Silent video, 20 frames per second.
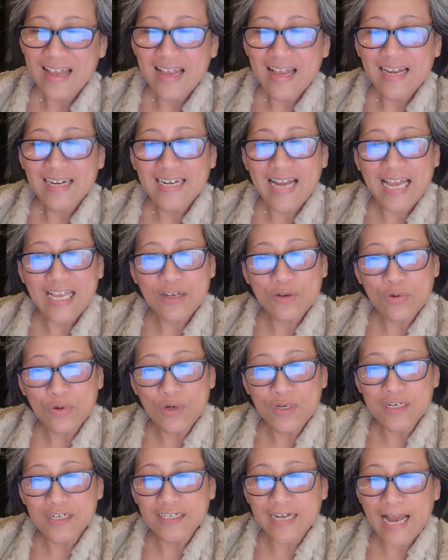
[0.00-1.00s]
gái
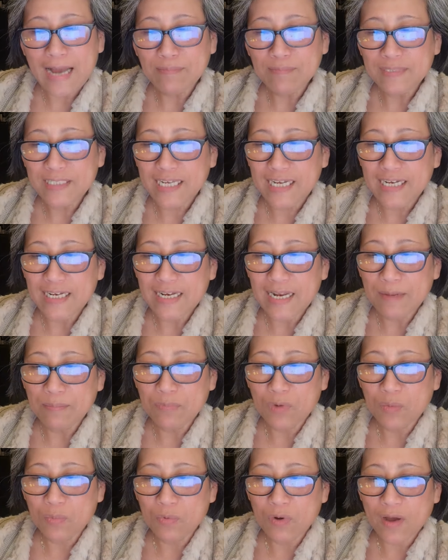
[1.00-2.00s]
cua được ám chỉ là
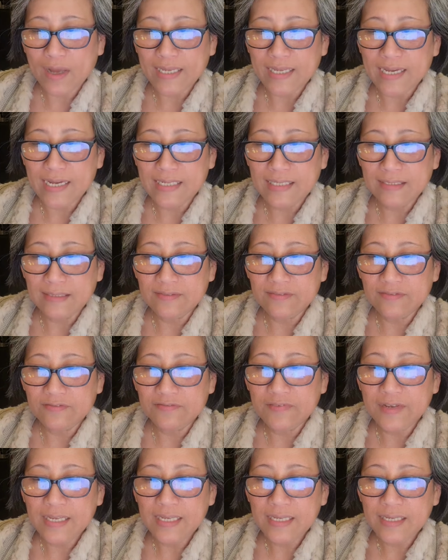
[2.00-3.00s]
một loại hình
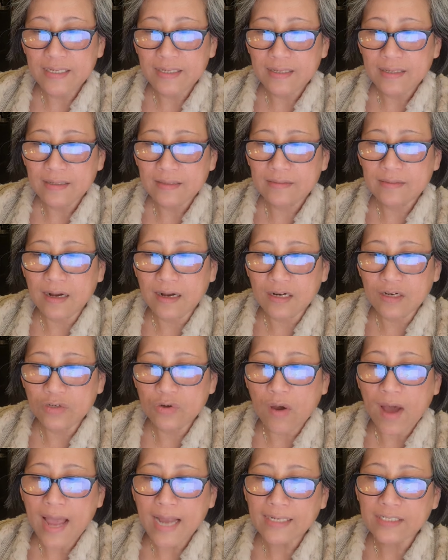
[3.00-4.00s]
vi cực
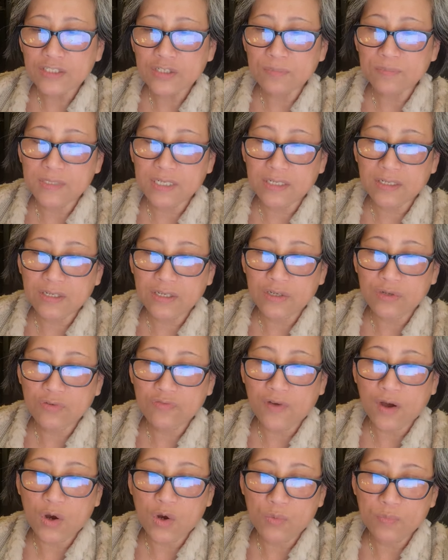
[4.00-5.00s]
đoan trong tình yêu
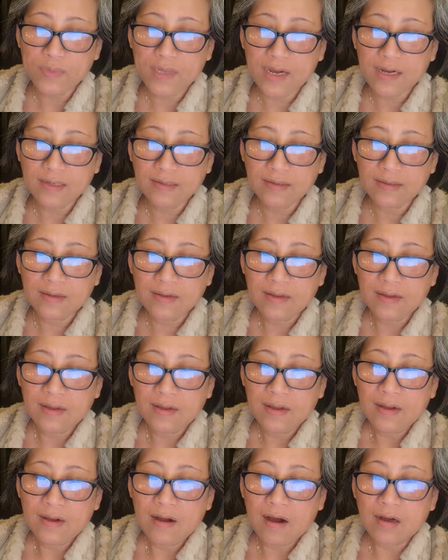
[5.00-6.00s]
và hôn nhân
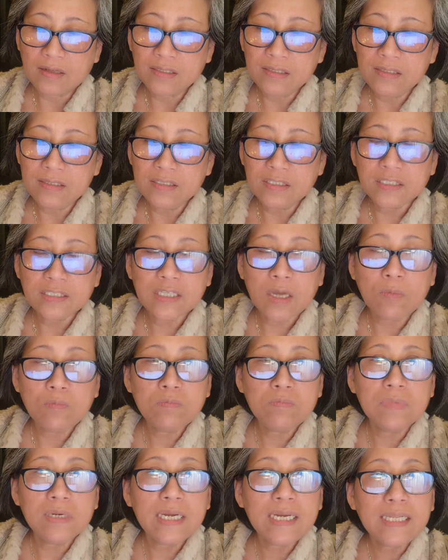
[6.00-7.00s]
họ thường
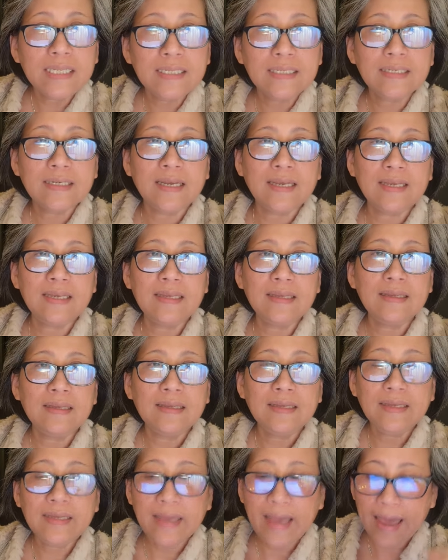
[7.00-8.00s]
sống ích kỷ
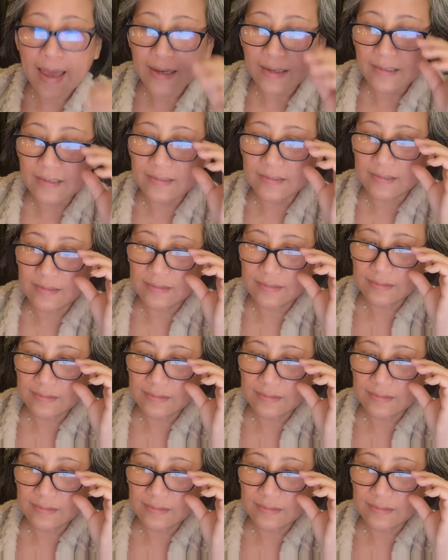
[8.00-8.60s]
ngang ngược